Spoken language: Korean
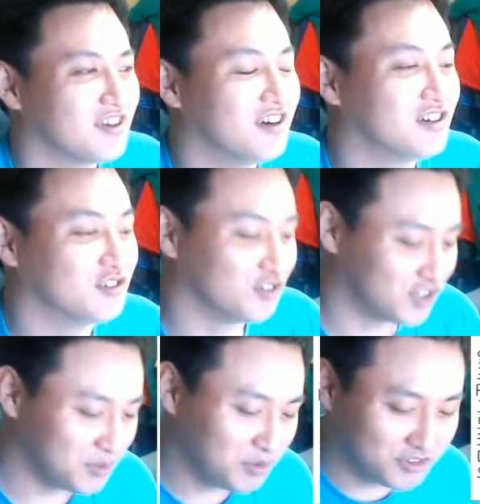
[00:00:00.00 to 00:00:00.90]
그리고
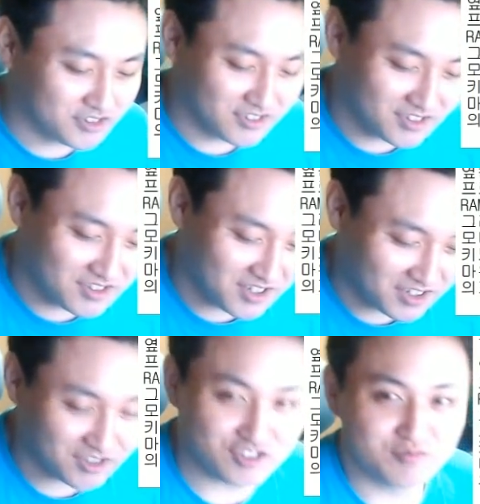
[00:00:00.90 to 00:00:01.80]
키보드
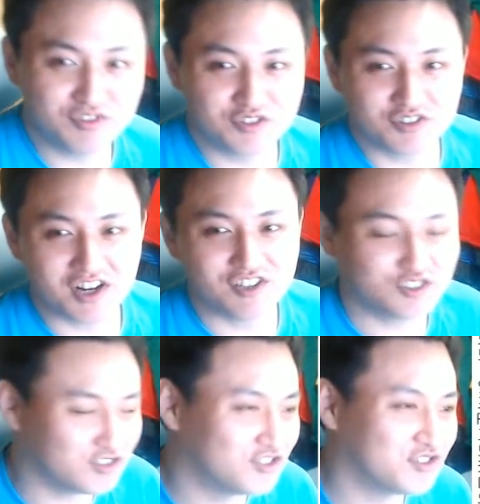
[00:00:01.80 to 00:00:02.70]
데캐시움 프로
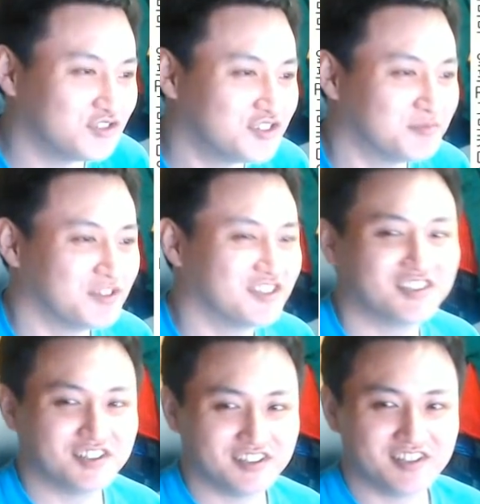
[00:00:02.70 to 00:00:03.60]
갈축을 쓰고 있습니다.
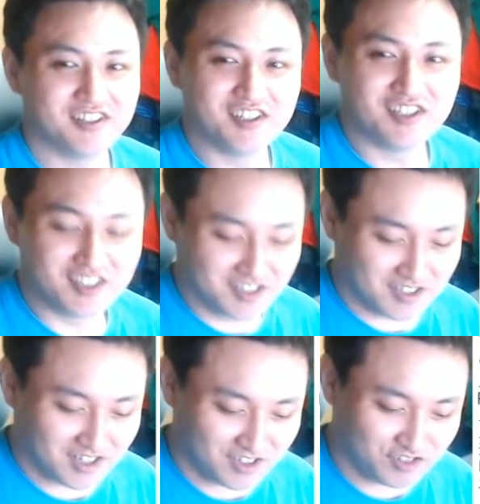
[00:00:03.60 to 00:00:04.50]

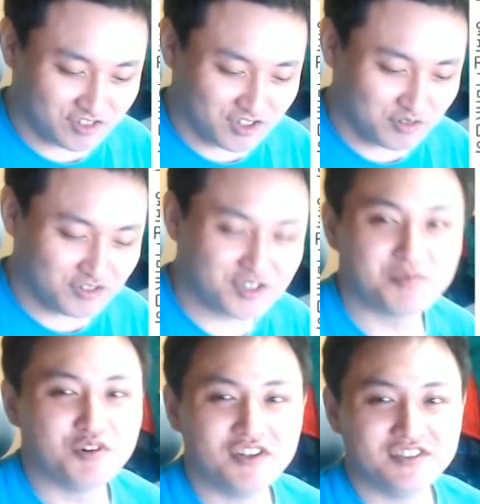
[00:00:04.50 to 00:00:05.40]
갈축의 효능이
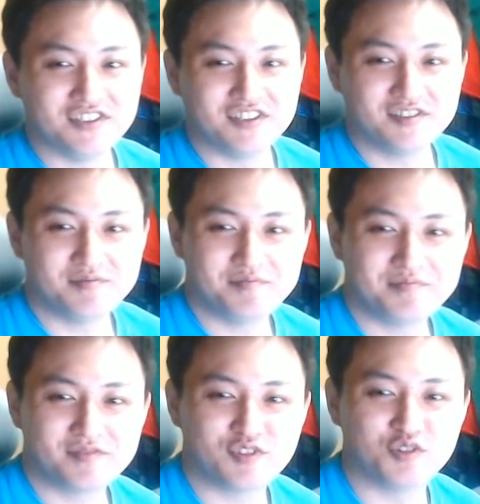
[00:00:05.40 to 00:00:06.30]
뭐가 있냐,
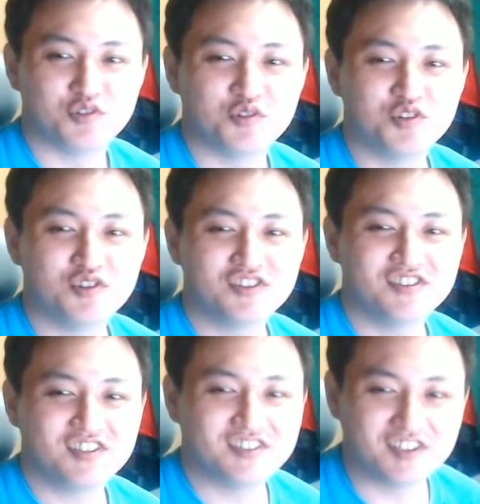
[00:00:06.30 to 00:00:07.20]
요런
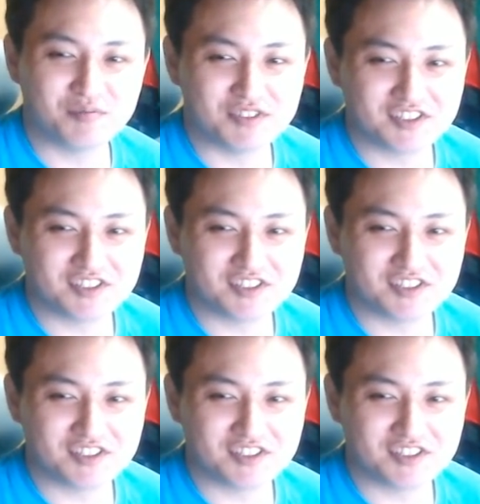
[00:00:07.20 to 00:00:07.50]
기능 가능합니다.